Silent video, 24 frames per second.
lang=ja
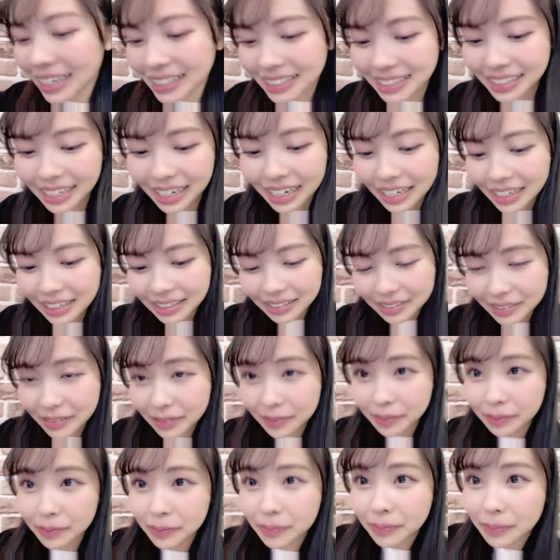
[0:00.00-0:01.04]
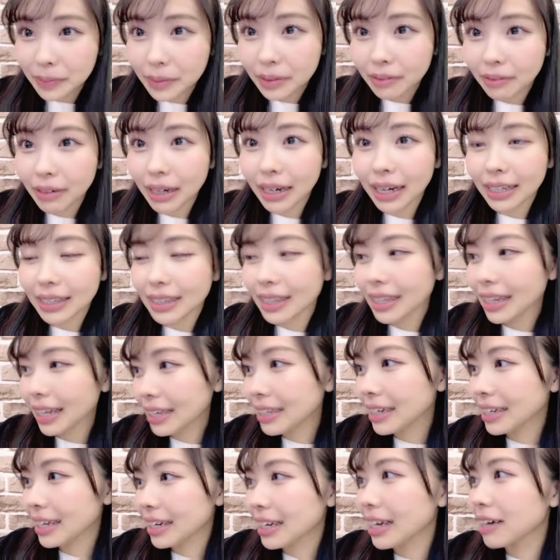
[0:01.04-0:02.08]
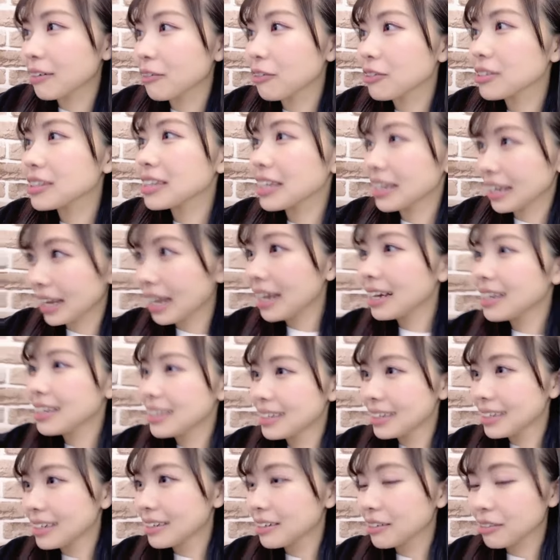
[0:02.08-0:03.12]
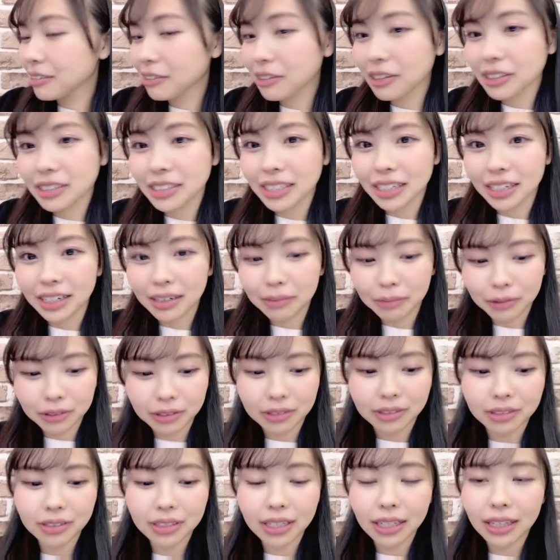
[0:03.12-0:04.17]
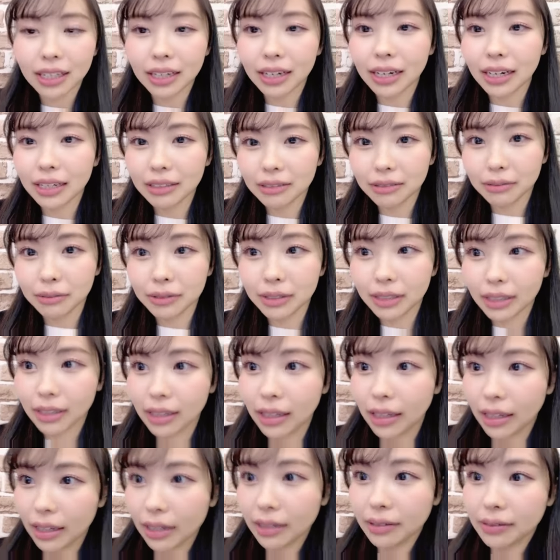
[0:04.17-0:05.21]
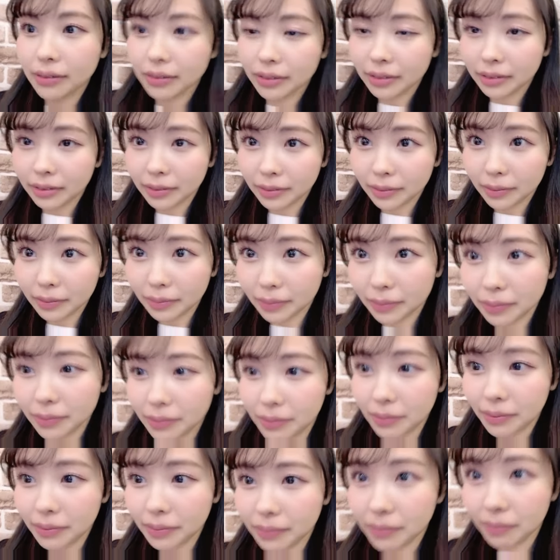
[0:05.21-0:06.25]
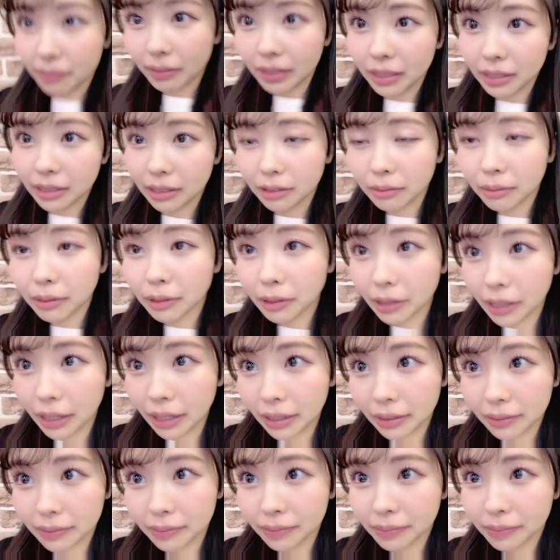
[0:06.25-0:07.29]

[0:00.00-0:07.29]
あちゃん分かってないよな加工ってな声ちゃんがもう素ででかいと思ってねんなめっちゃおもろいやん